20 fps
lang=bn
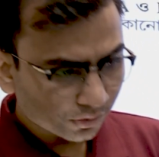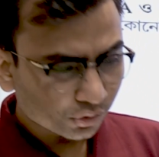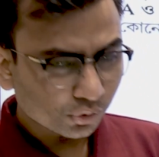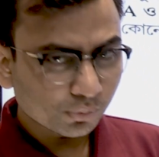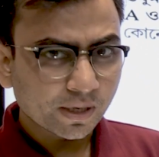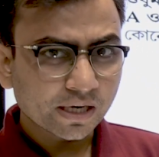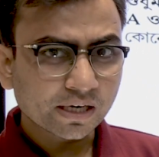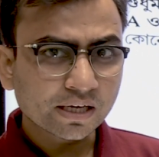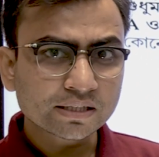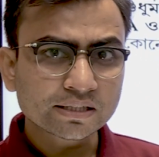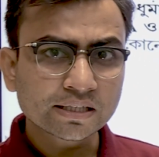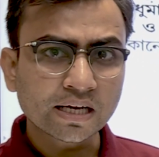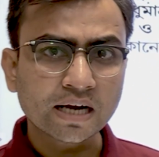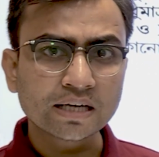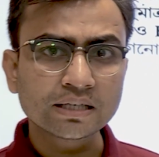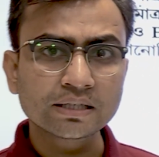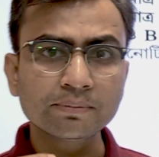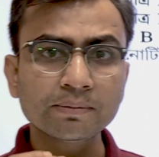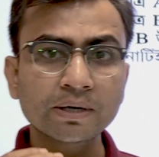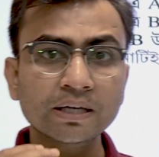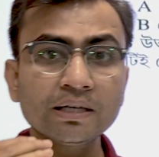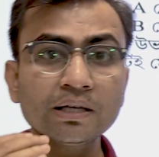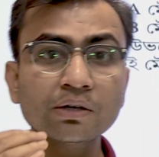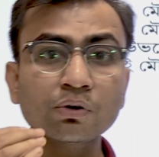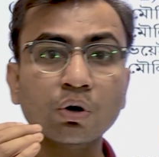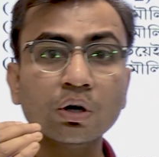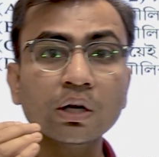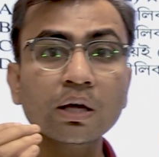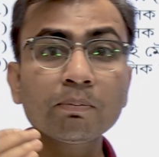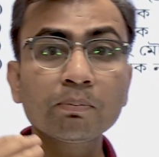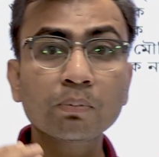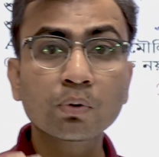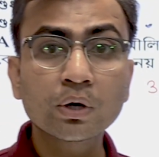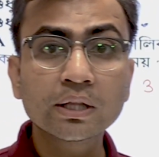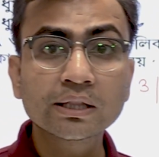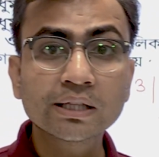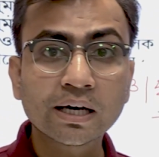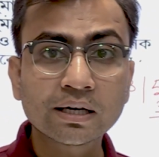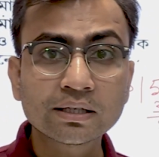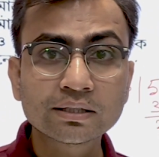তোমার কাছে আলটিমেটলি কটা
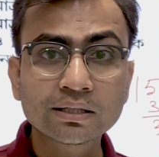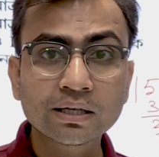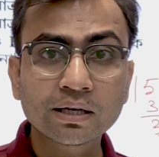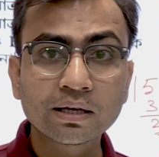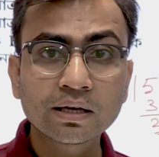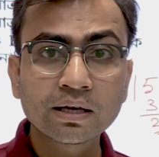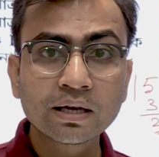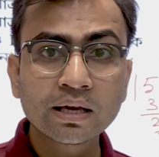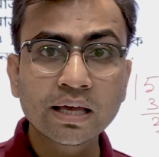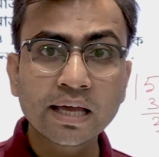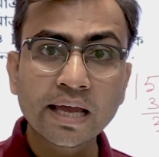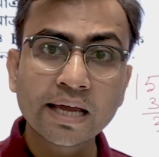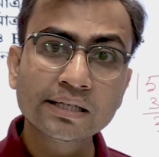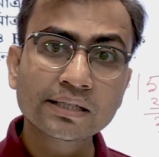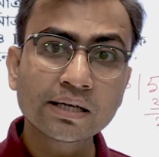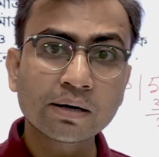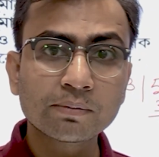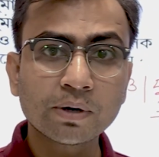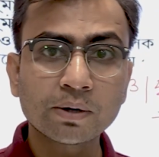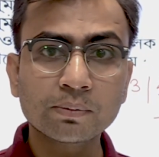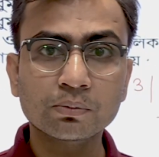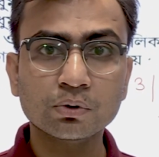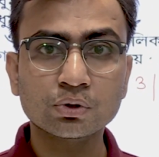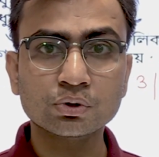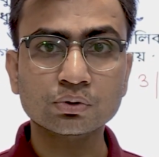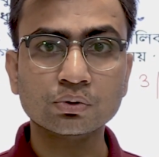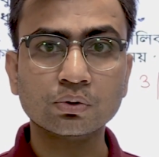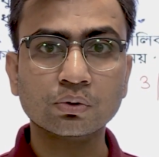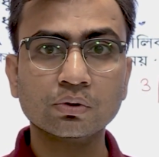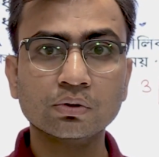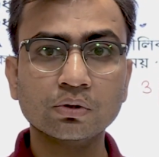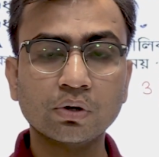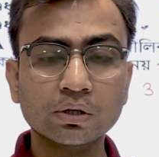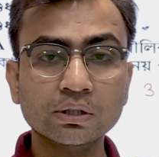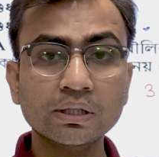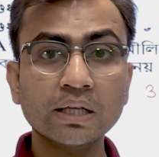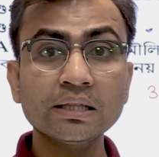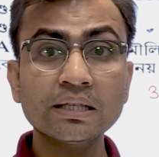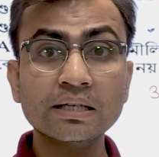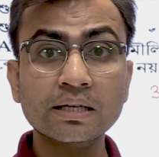পড়ে থাকছে এইটা আমার প্রশ্ন
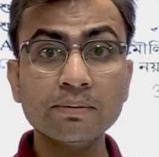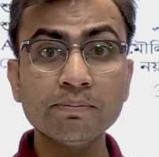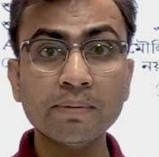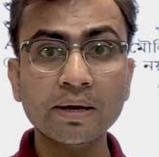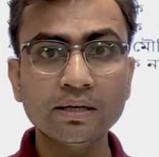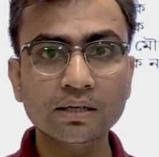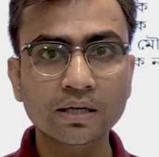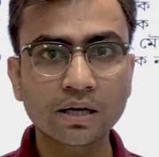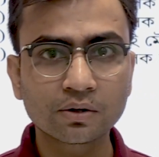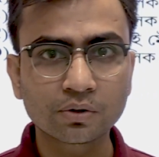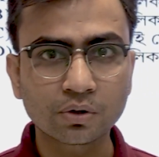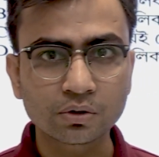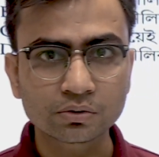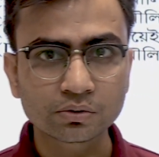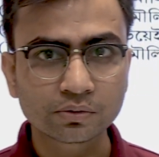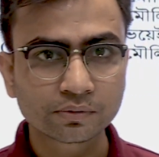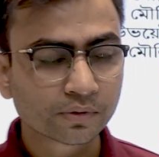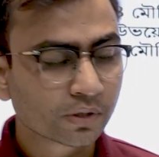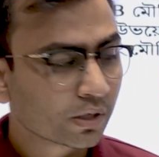অর্থাৎ রিমাইন্ডার কত